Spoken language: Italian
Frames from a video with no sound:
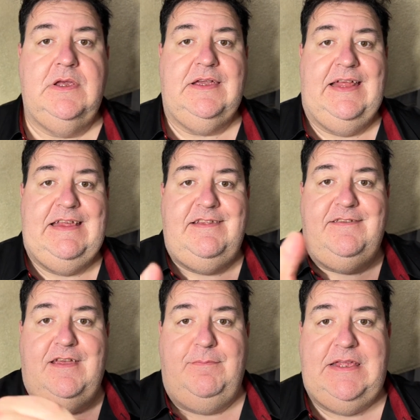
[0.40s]

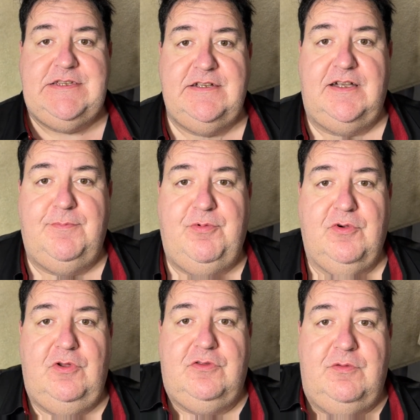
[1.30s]
Carissimi amici della
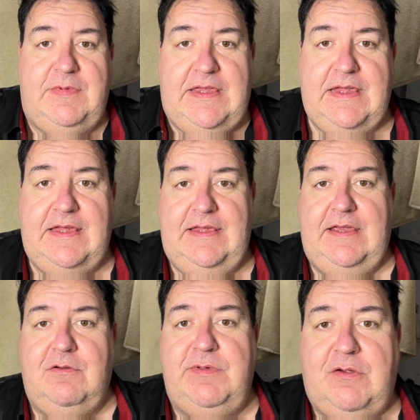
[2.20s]
pogonotomia,
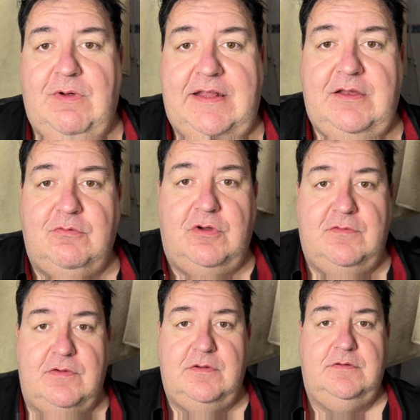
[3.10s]
eccomi qua di
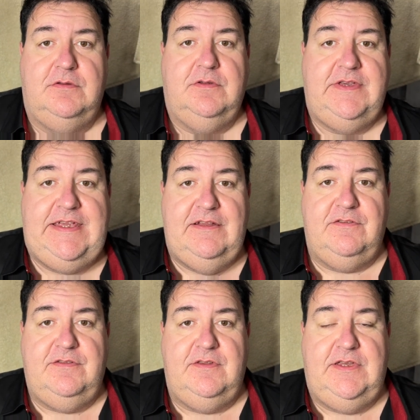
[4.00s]
nuovo. Chi
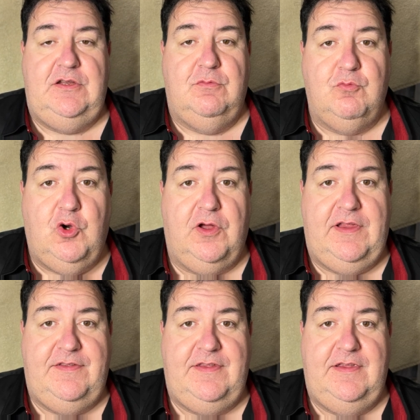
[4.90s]
non, chi non
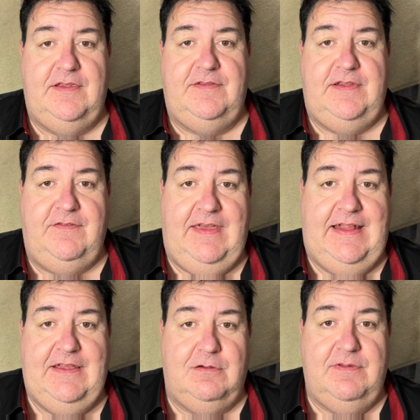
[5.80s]
muore si, si,
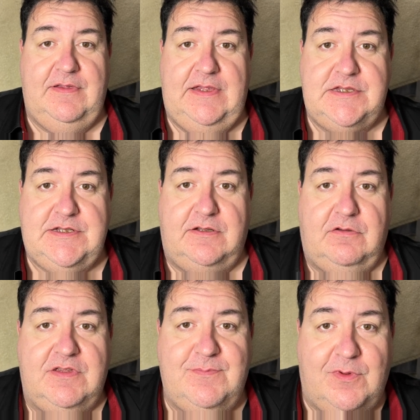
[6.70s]
rivede, come si dice, no?
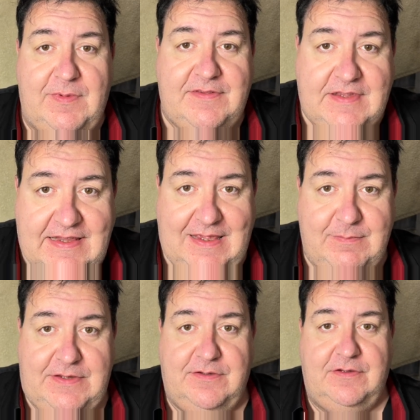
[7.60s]
ogni promessa è
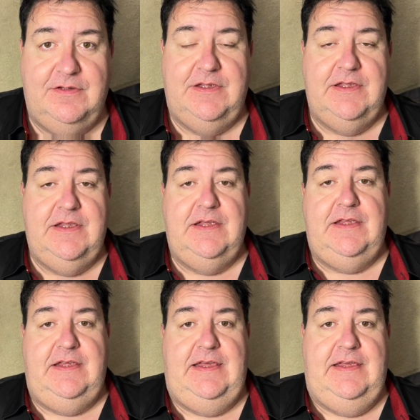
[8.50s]
debito.
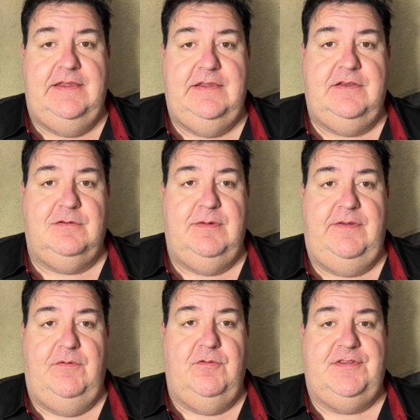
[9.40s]
E come
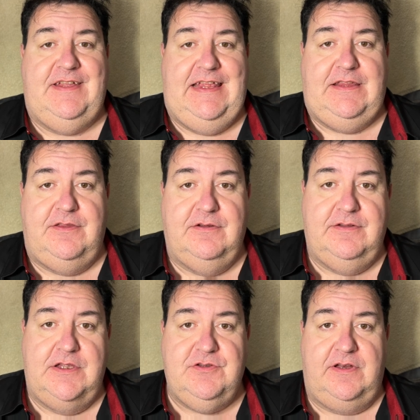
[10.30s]
avevo scritto
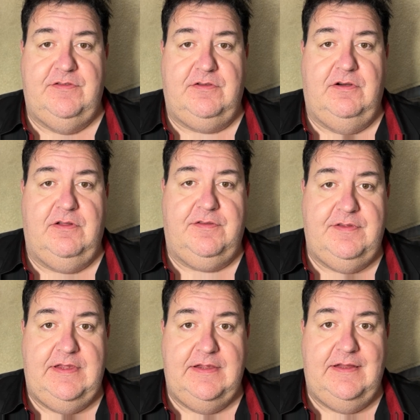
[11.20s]
nei giorni
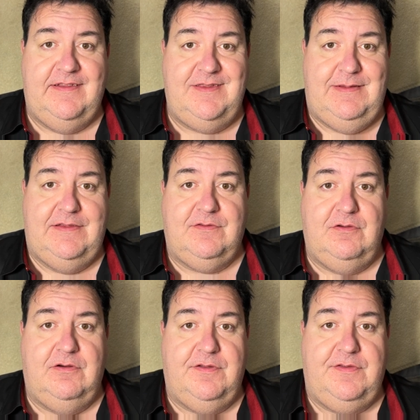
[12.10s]
scorsi, nelle settimane
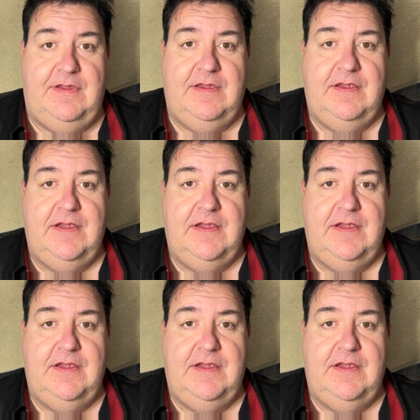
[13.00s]
scorse,